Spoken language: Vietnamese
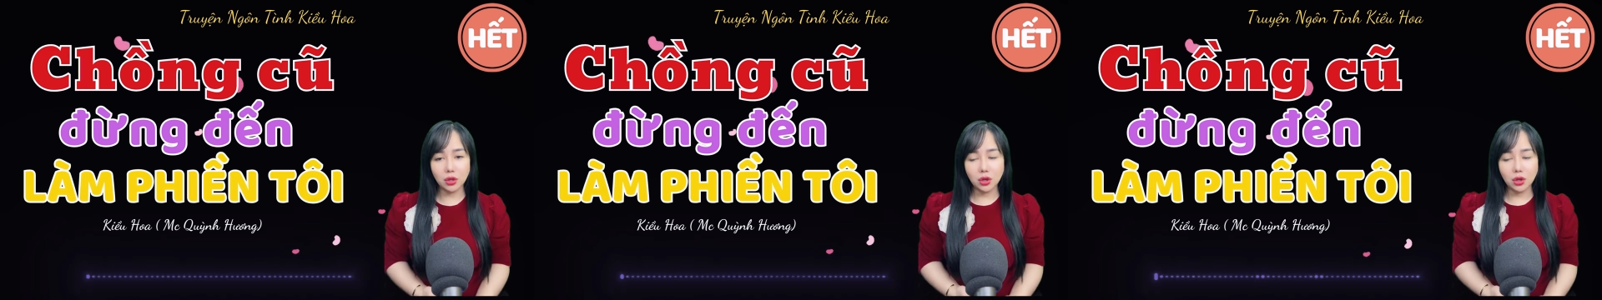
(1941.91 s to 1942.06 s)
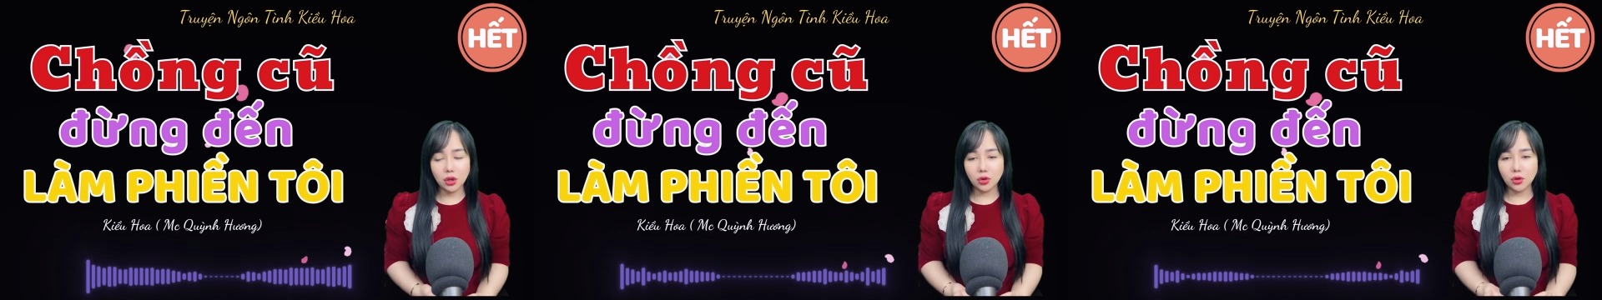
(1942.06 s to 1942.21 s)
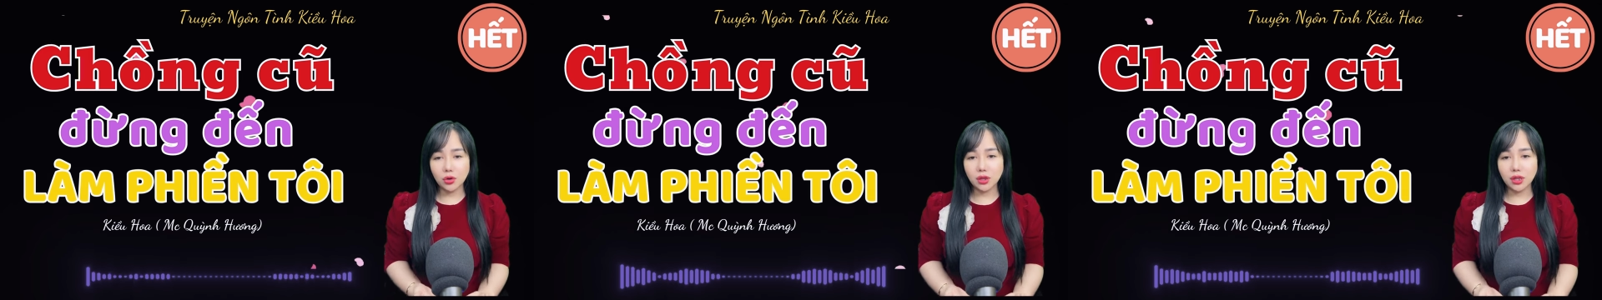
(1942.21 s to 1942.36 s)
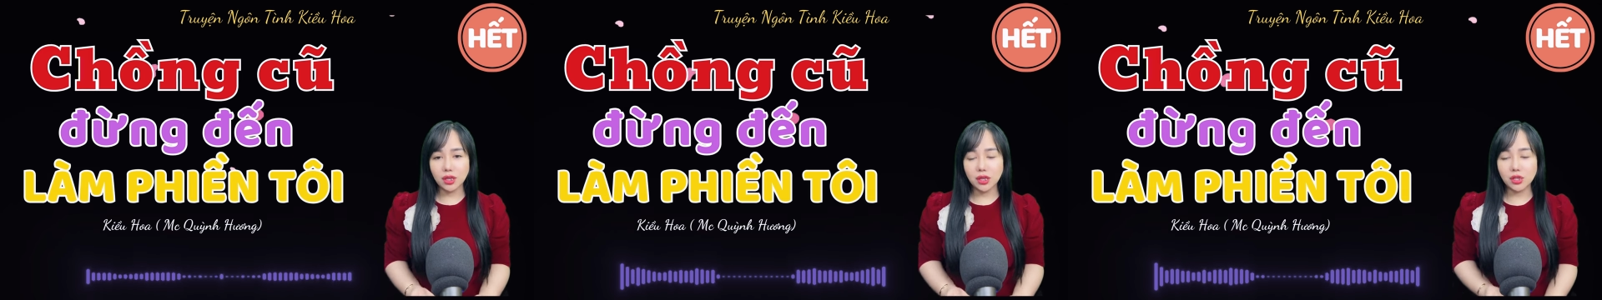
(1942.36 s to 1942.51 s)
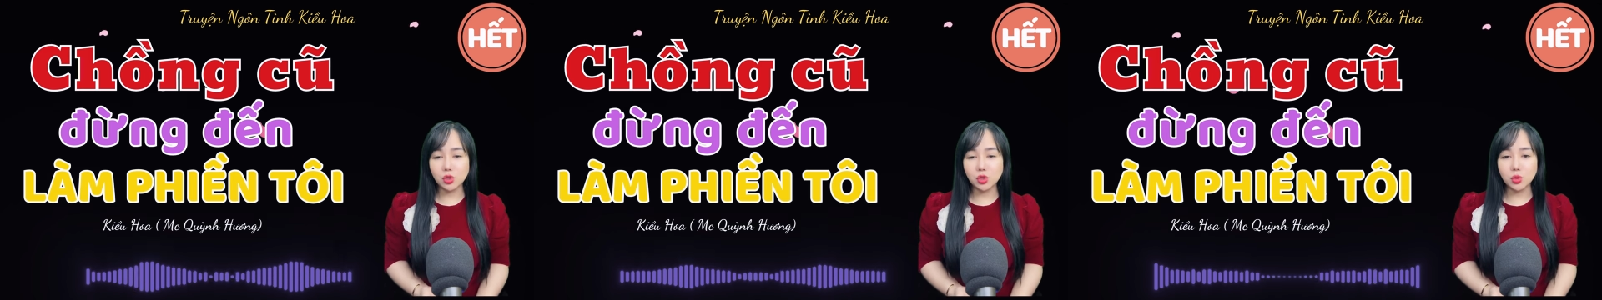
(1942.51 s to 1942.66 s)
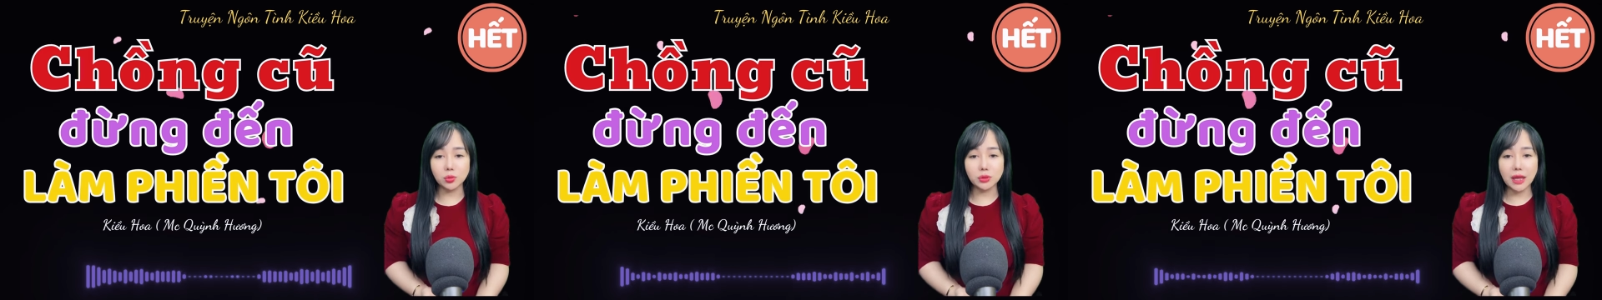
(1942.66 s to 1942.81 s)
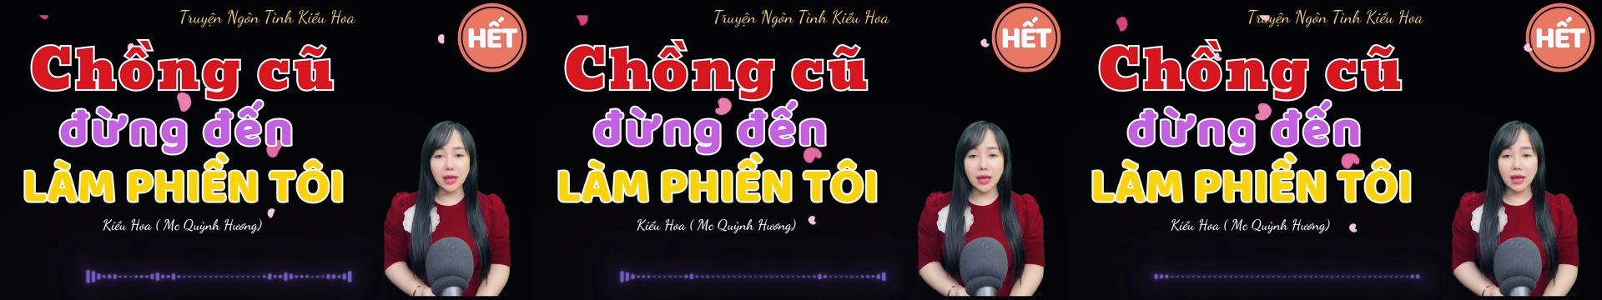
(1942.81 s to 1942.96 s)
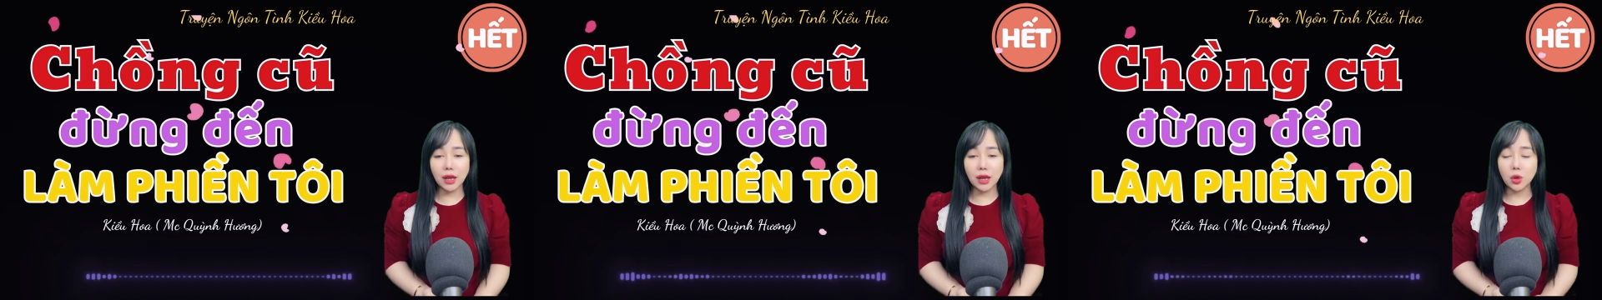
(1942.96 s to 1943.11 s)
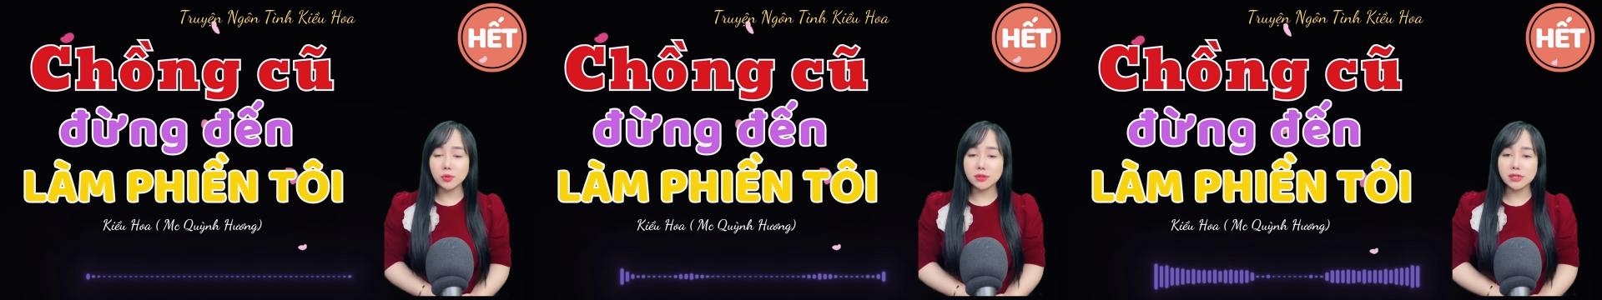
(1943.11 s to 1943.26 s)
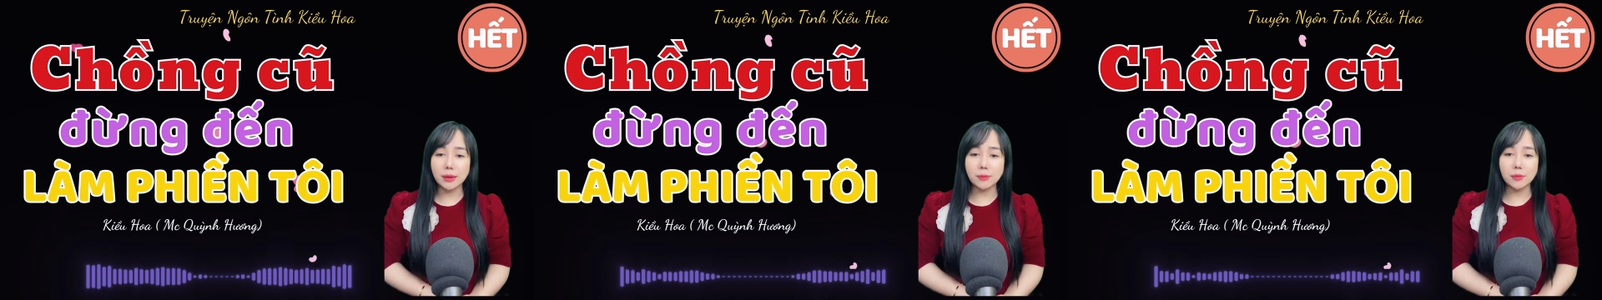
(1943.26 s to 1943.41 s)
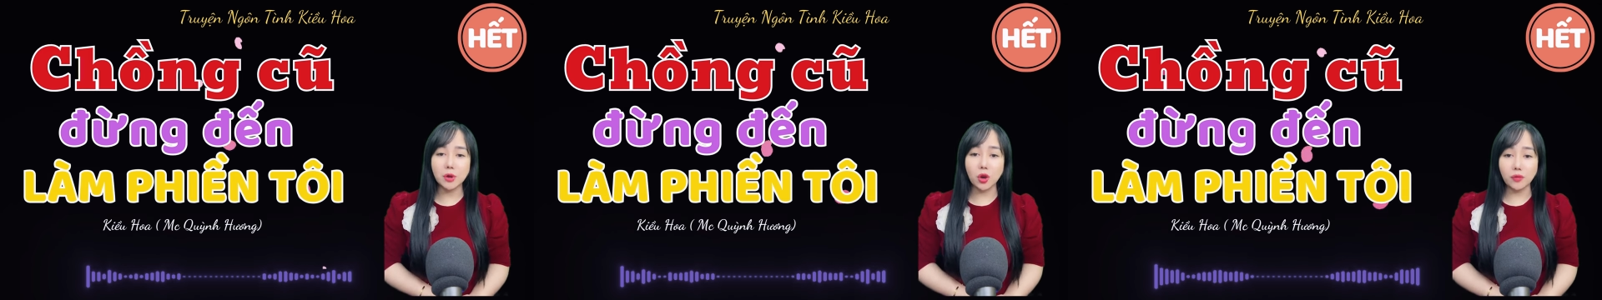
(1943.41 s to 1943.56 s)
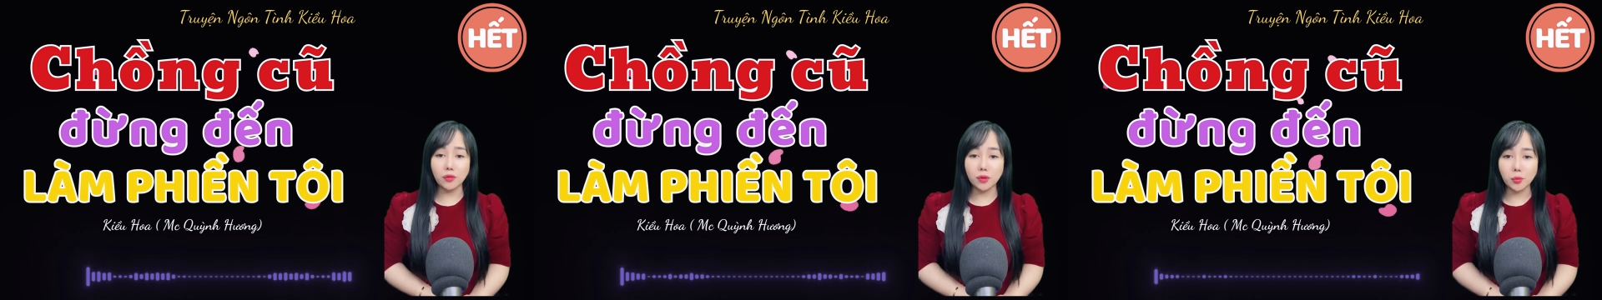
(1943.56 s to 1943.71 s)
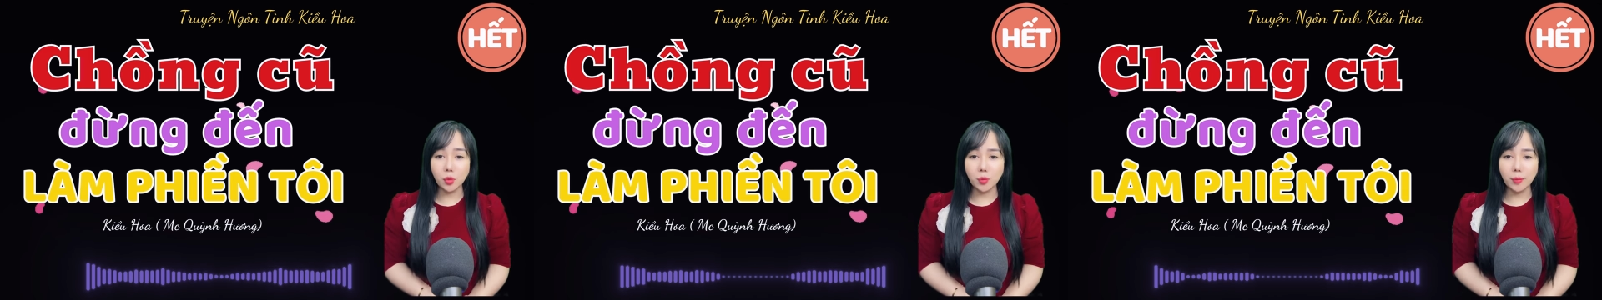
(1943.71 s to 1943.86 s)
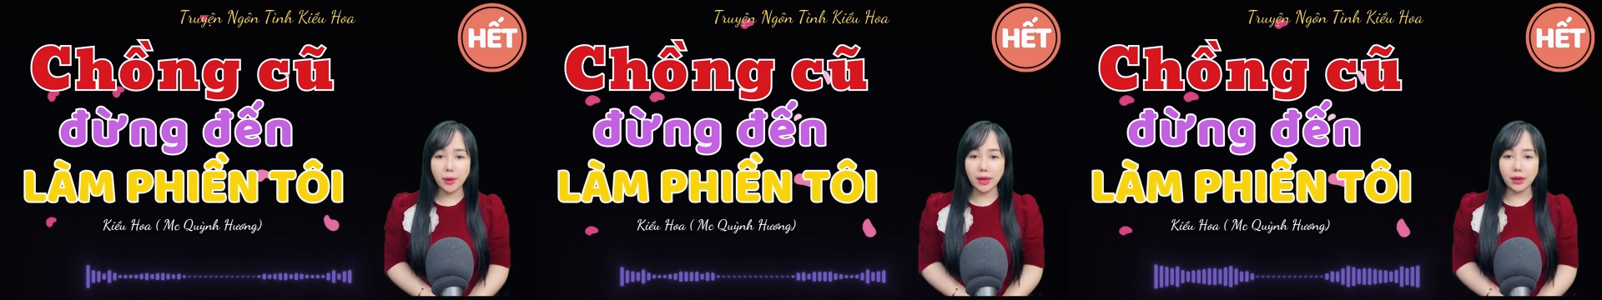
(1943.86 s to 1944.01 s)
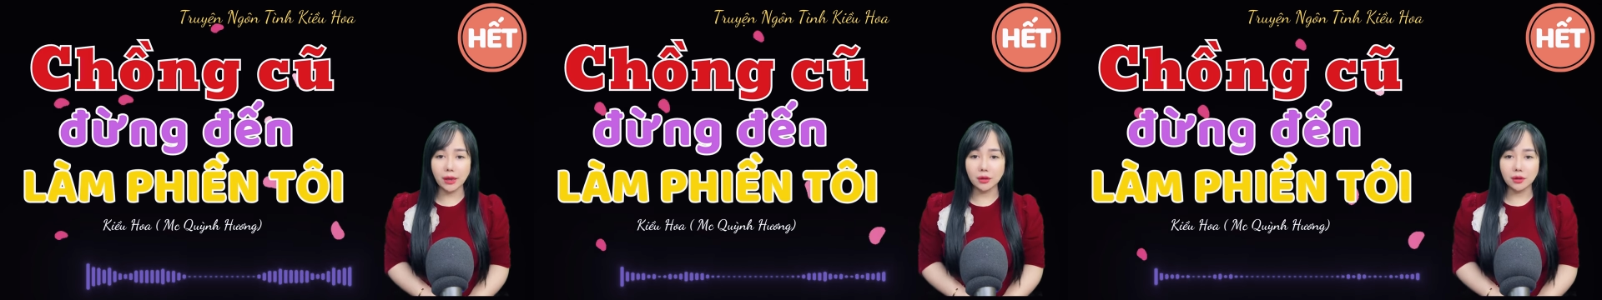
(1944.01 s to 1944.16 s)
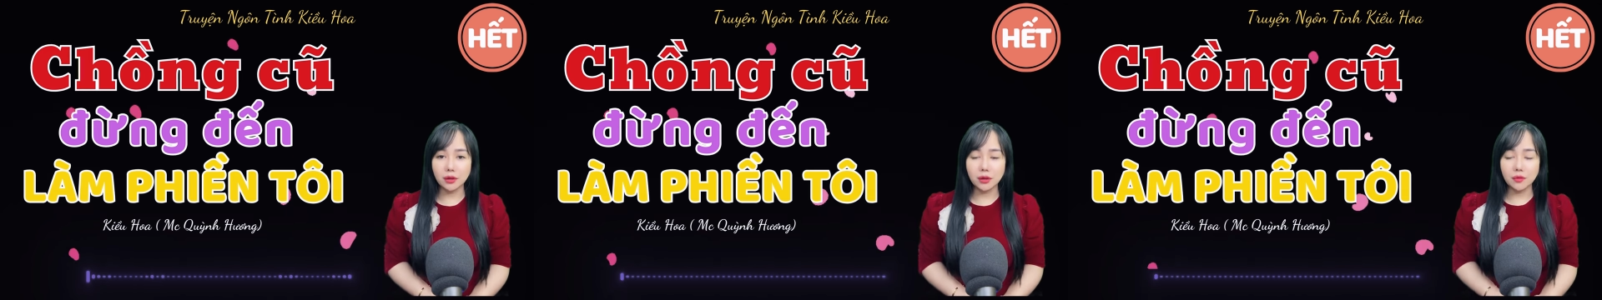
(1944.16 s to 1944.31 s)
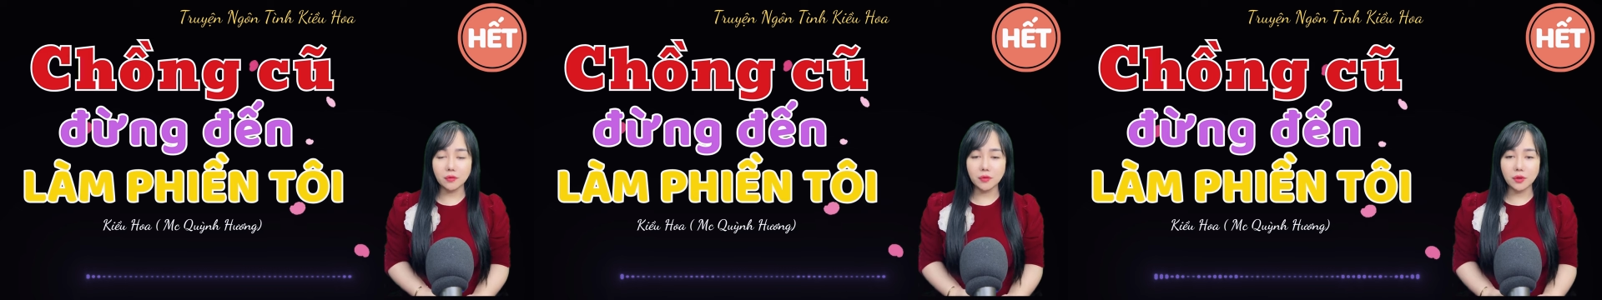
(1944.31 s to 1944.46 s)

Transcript: từ nay về sau, ngàn lần vạn lần